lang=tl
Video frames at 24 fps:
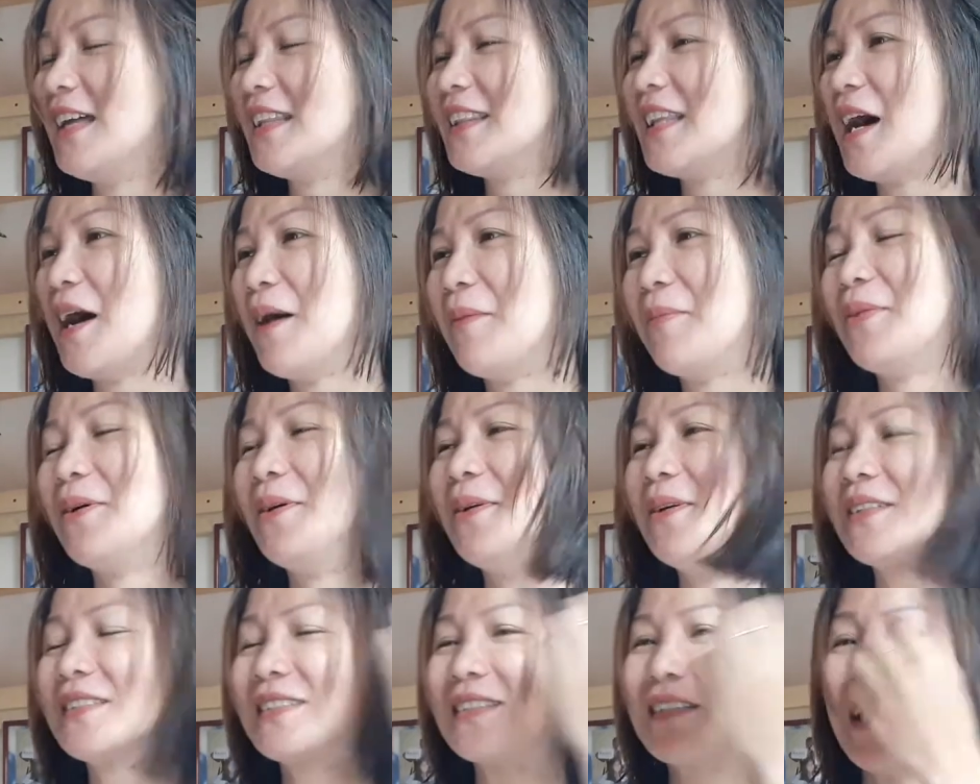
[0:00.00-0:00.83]

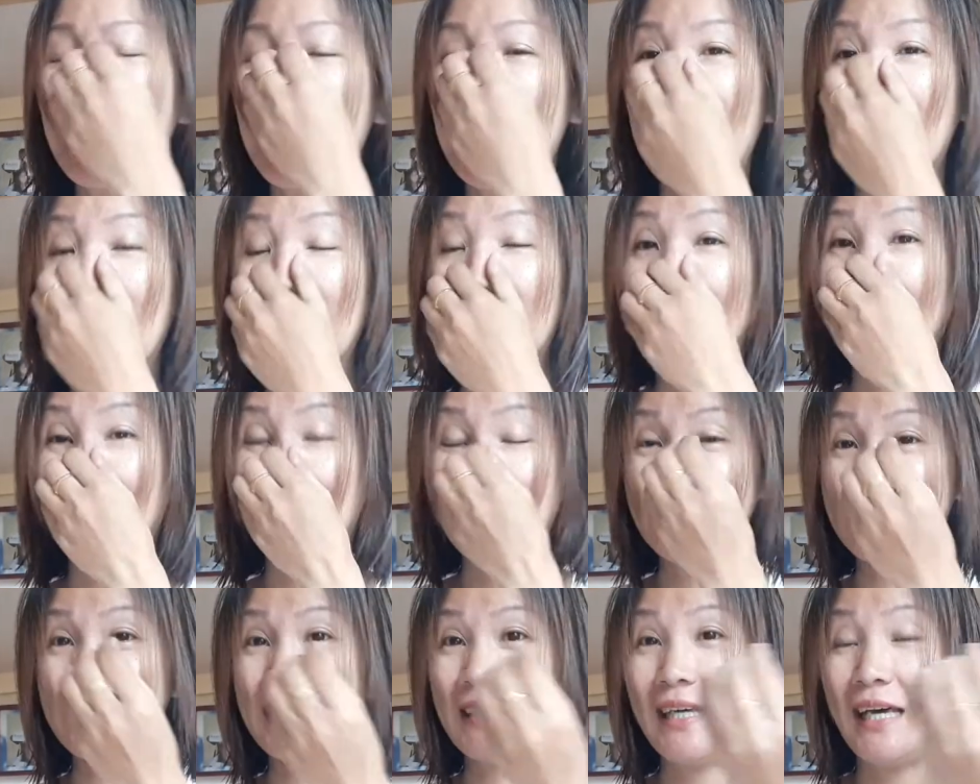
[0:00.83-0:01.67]
Tapos,
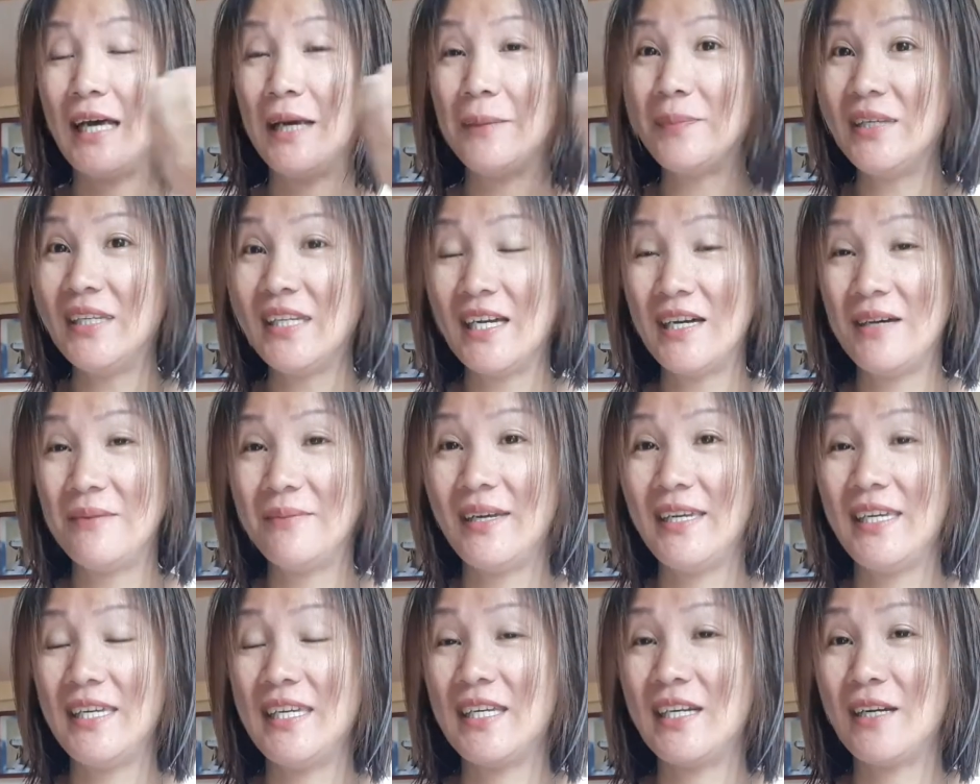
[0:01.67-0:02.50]
basta, ang
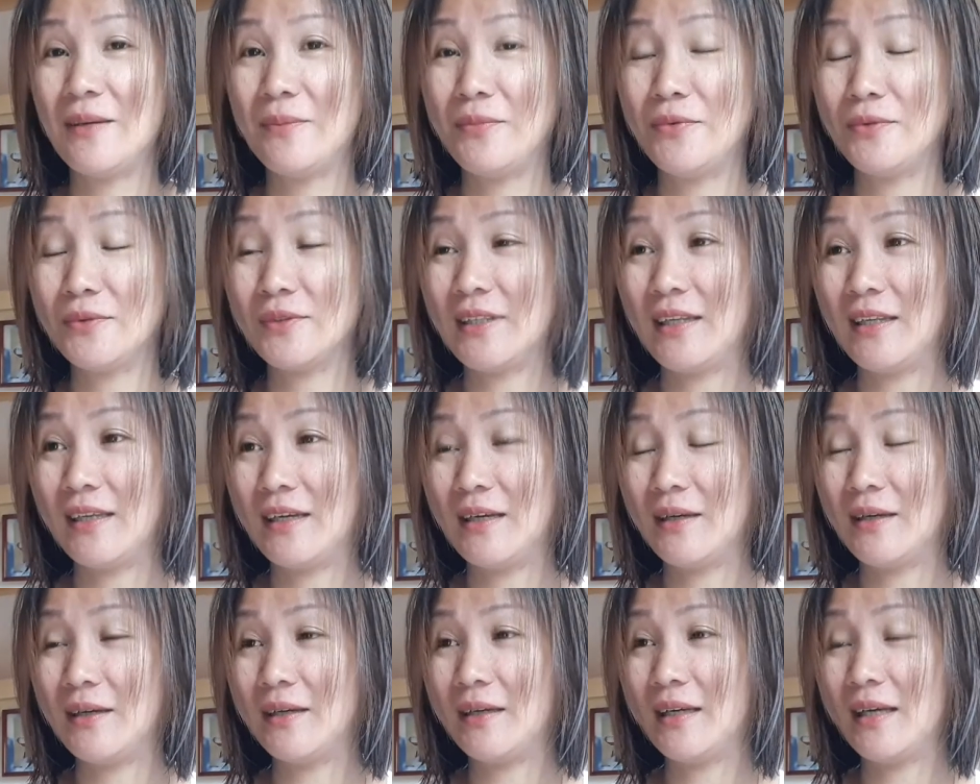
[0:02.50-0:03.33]
pinakamahirap po
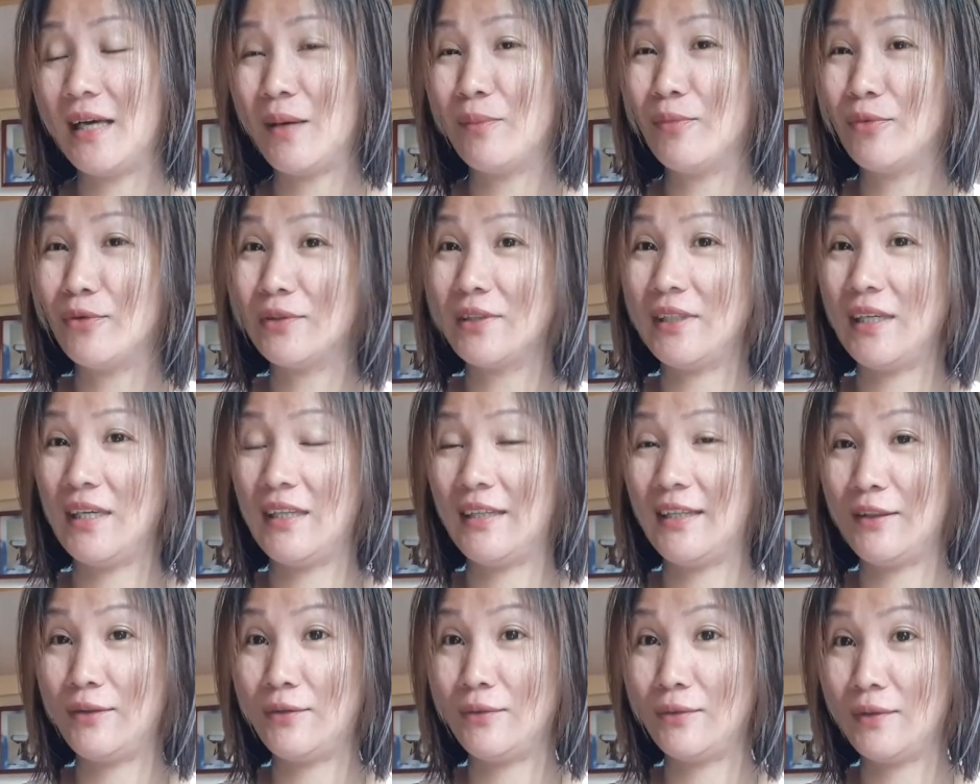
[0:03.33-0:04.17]
talagang abutin
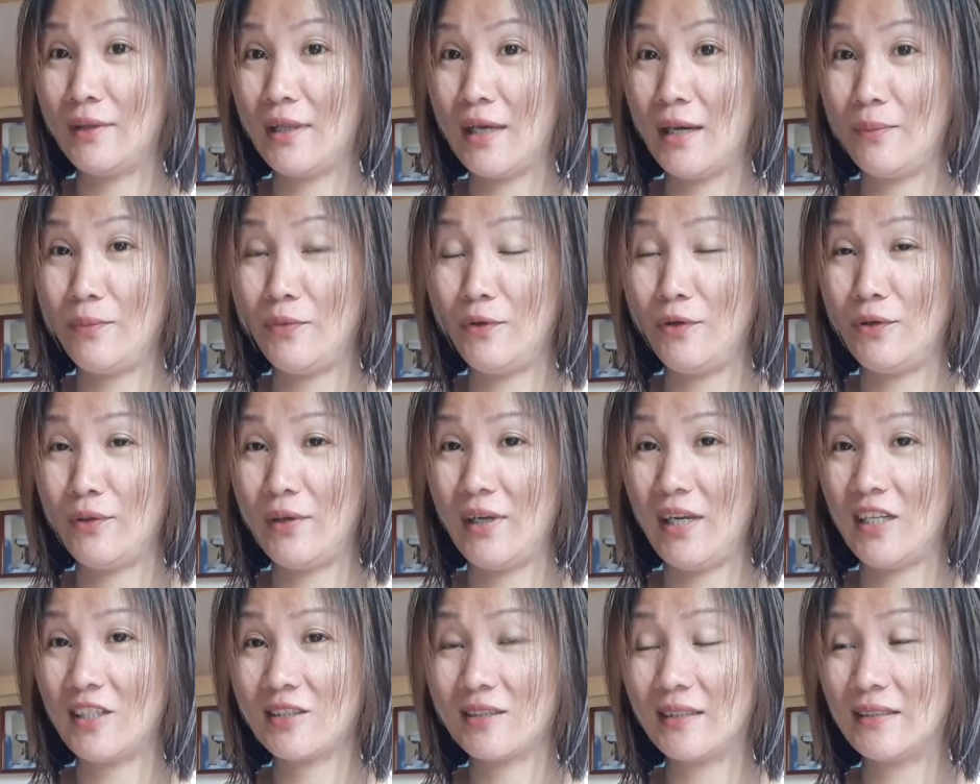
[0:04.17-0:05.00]
itong
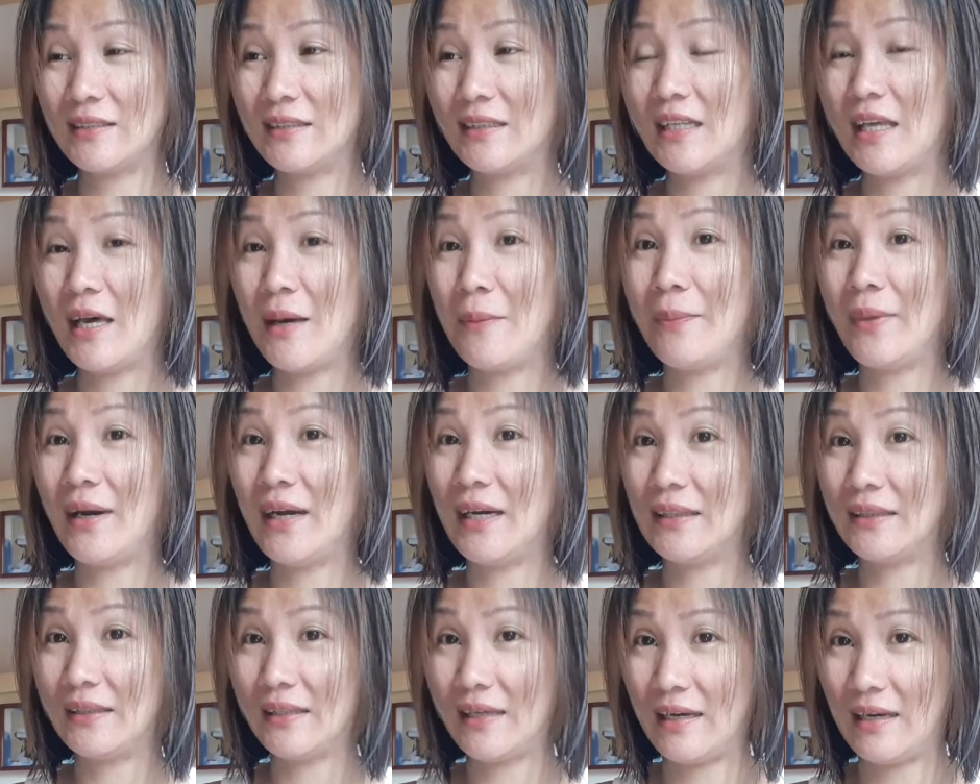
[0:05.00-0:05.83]
WH kasi
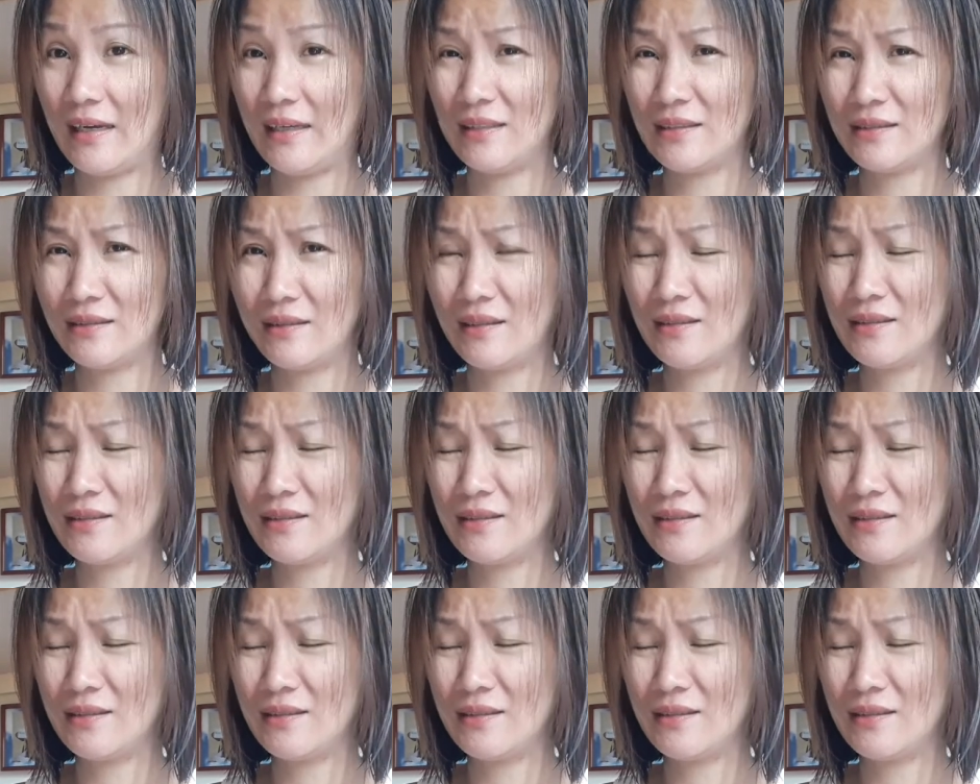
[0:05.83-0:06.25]
napakataas.